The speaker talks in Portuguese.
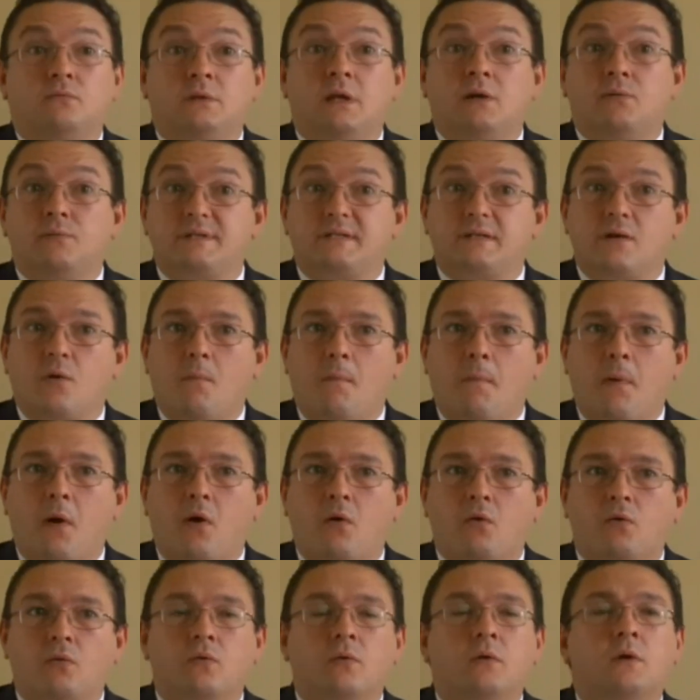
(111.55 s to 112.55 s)
não em São
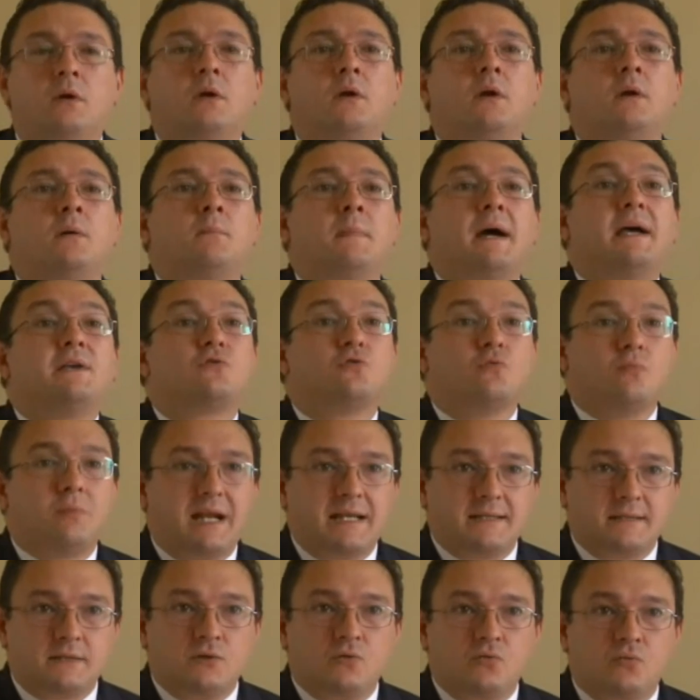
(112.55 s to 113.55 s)
Paulo, mas no
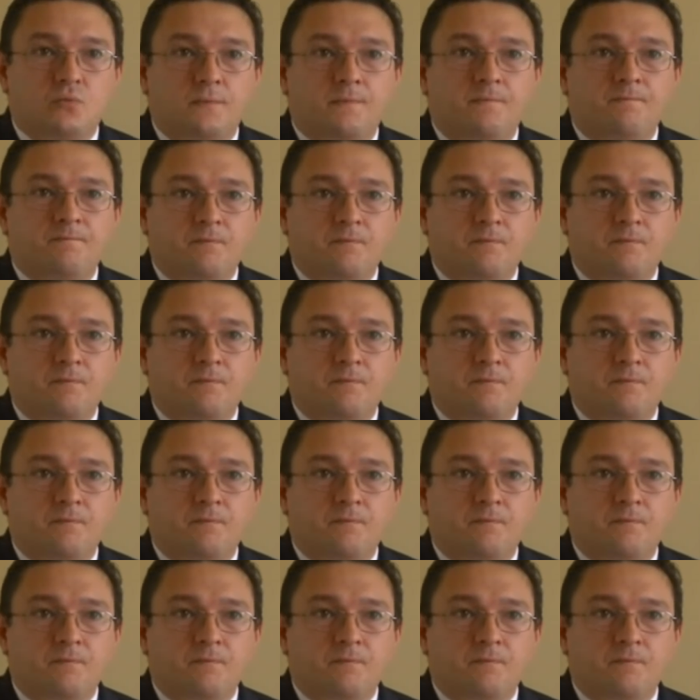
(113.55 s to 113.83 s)
Brasil.